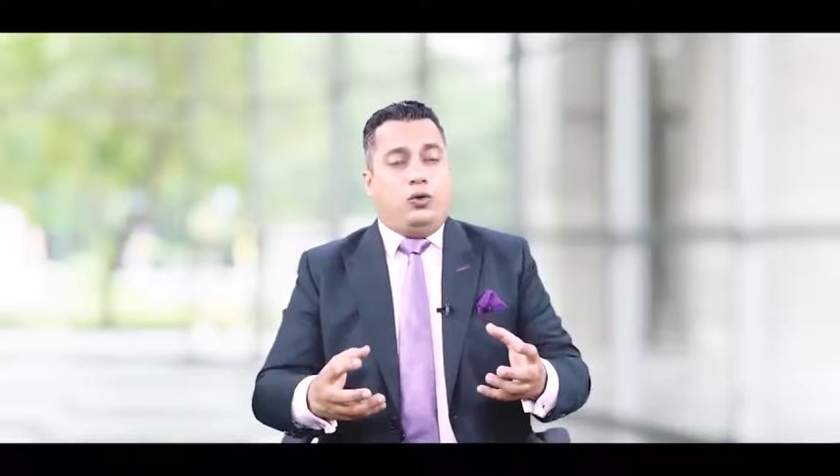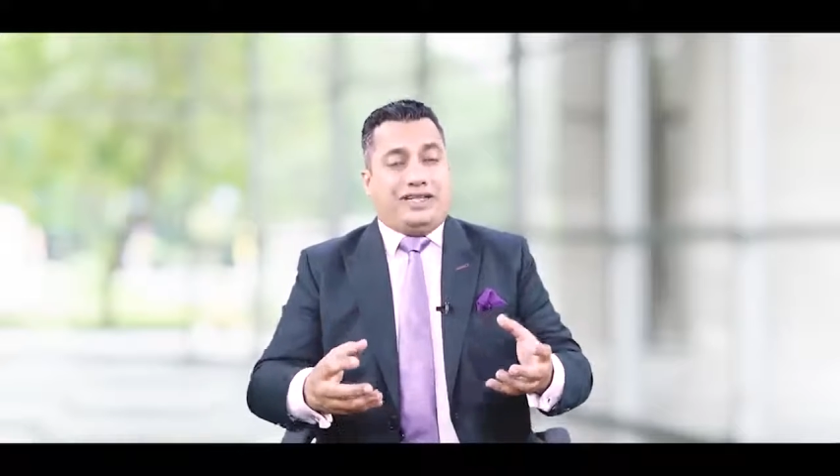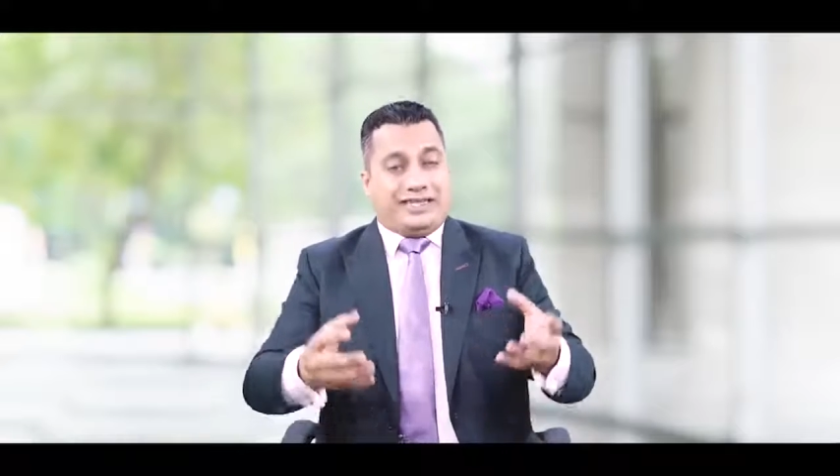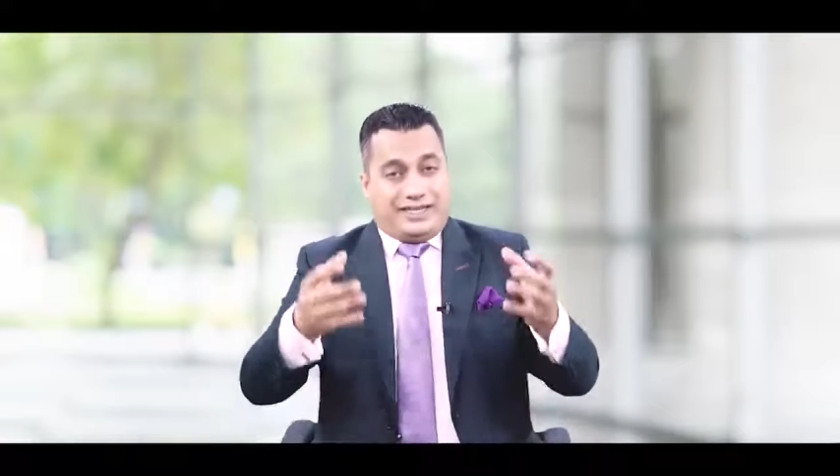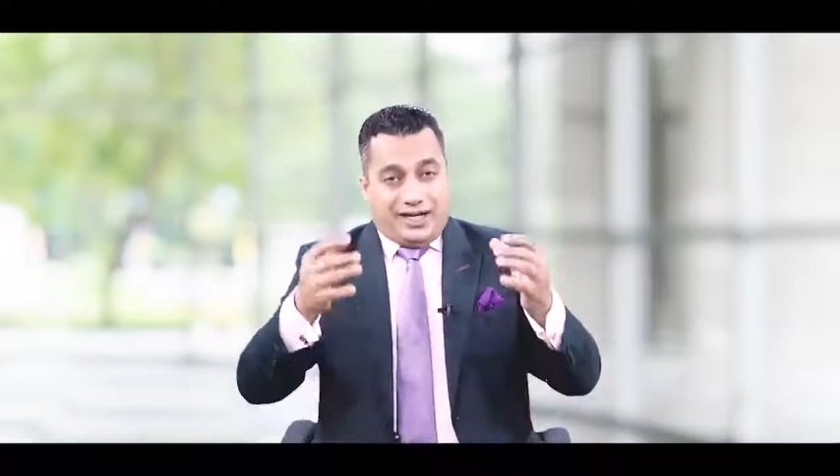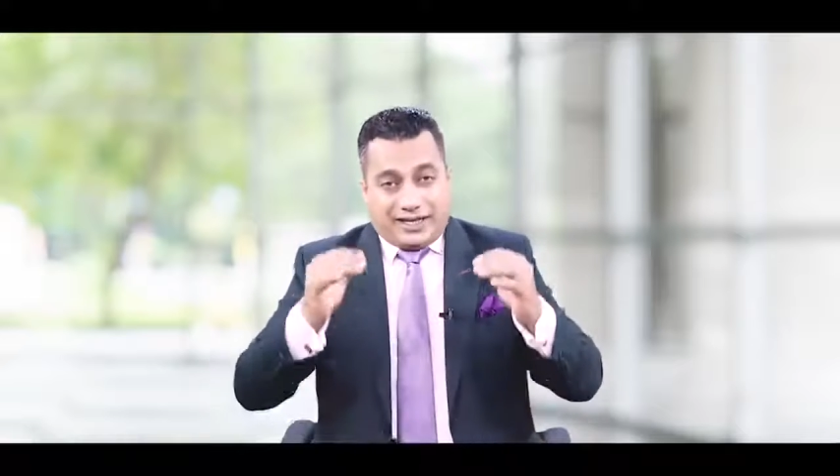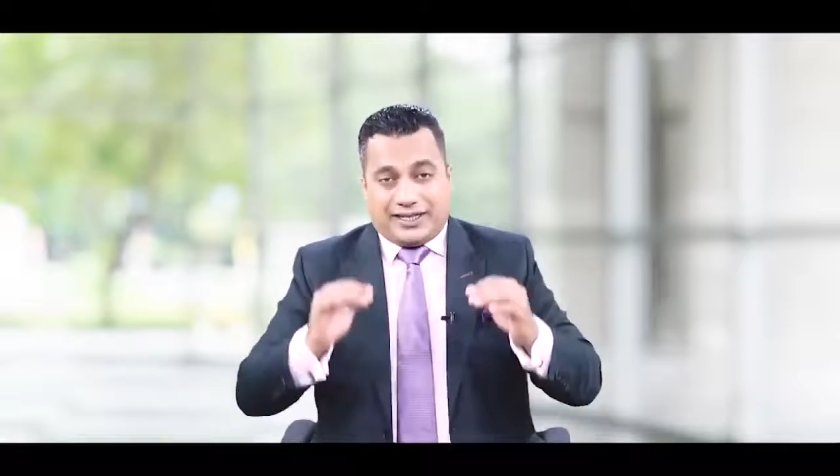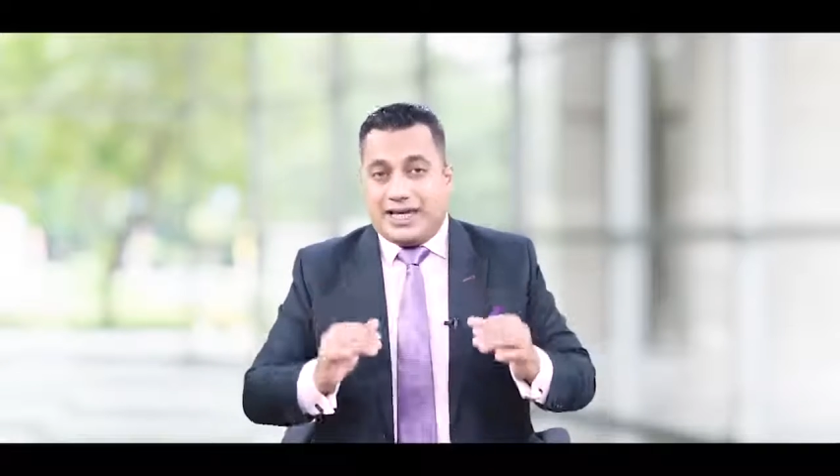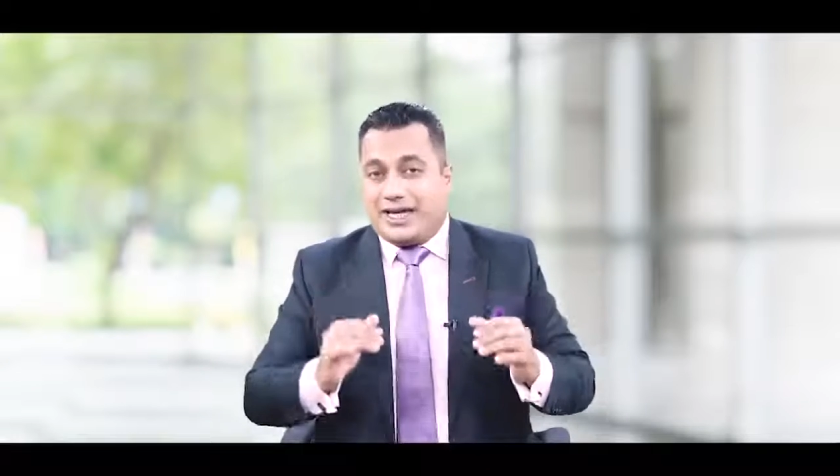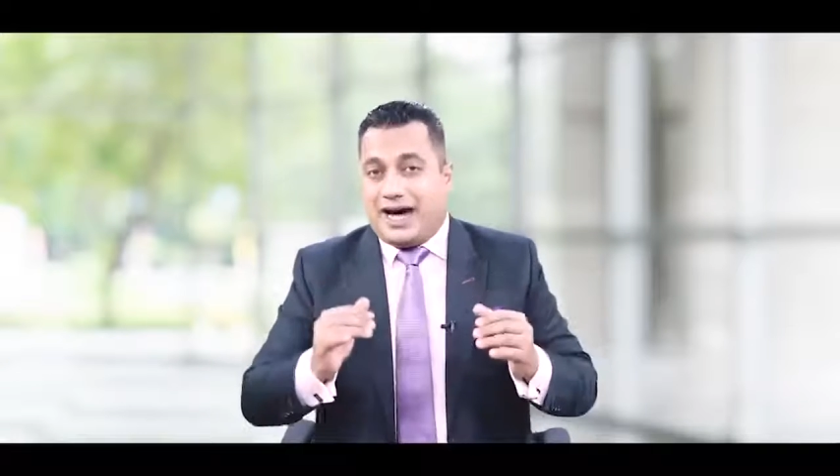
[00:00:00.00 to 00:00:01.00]
उस
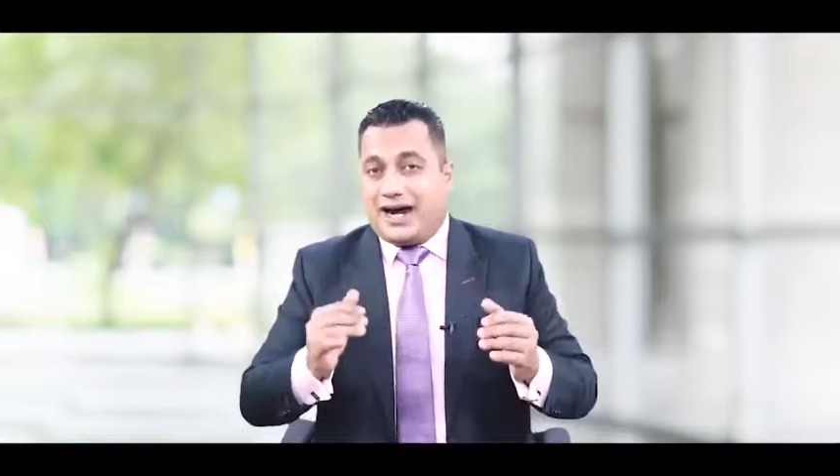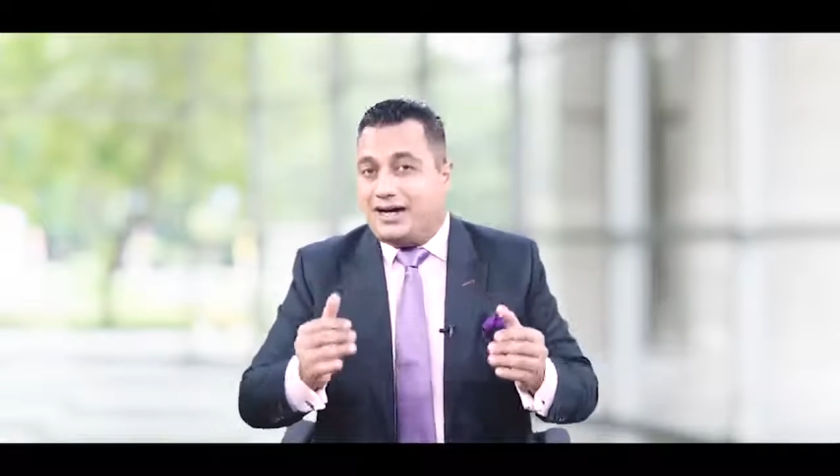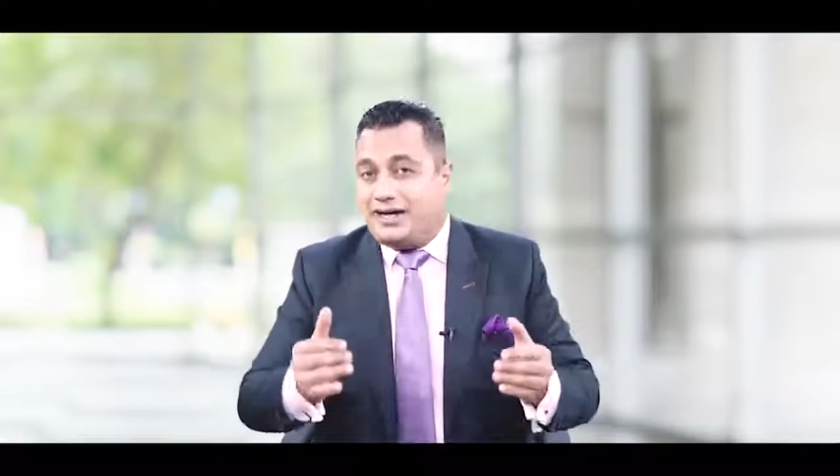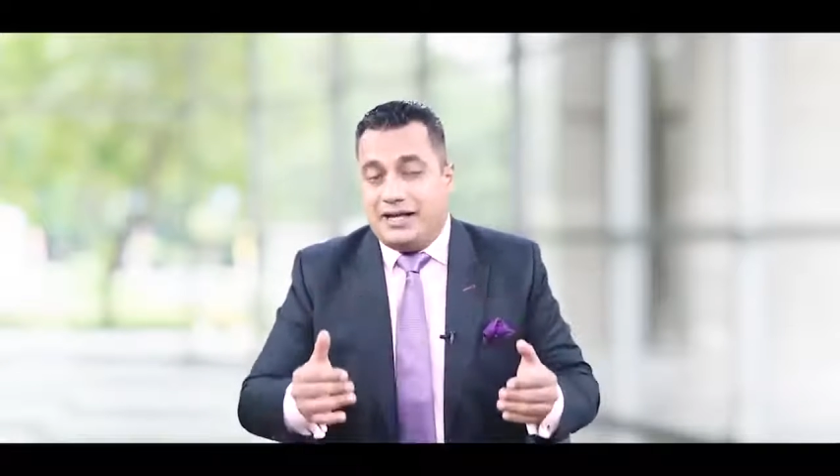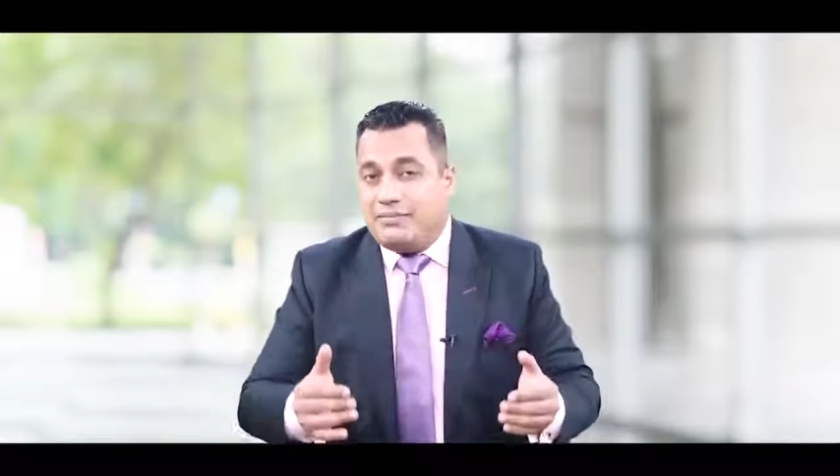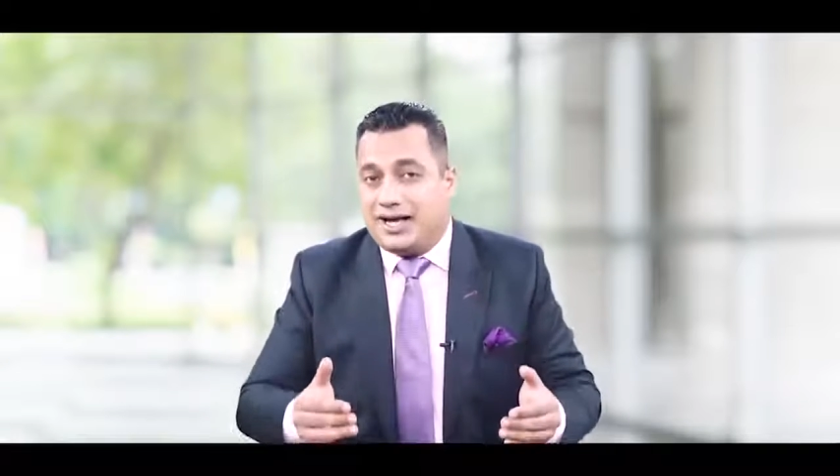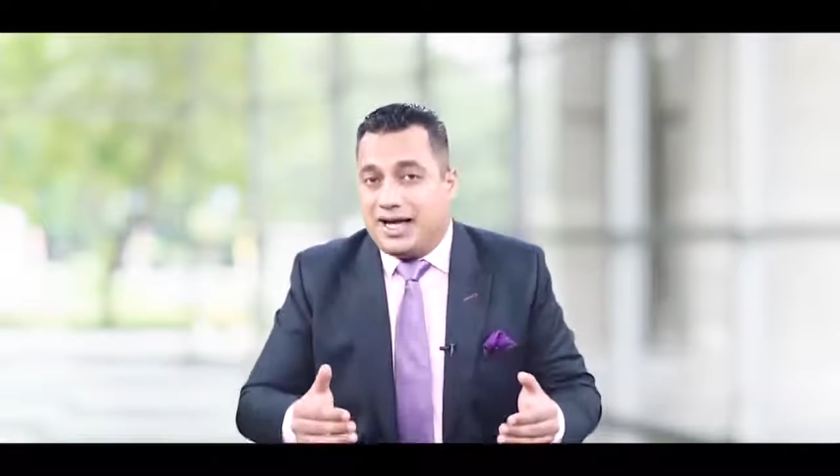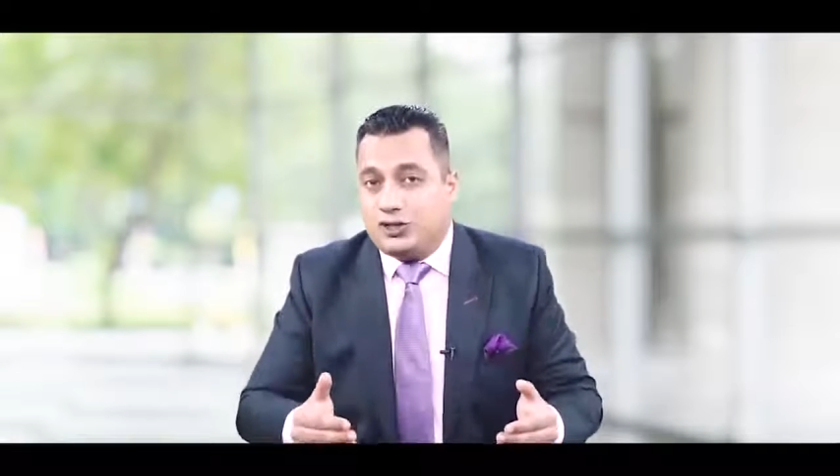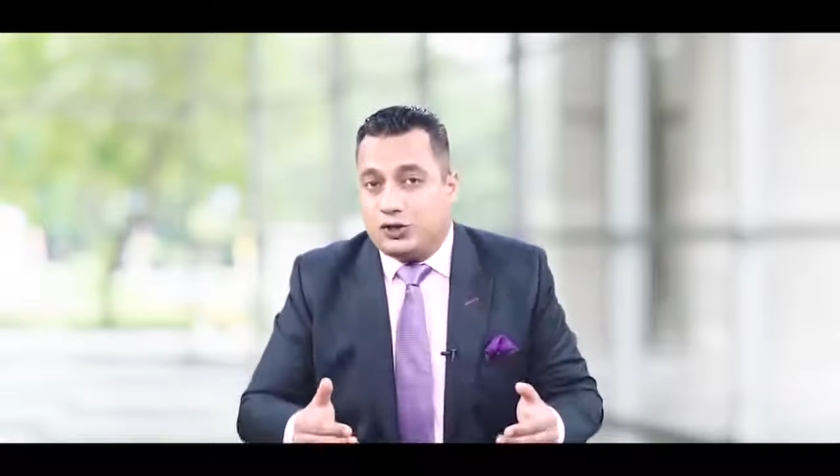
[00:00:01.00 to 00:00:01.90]
दर्द के कारण नहीं मरा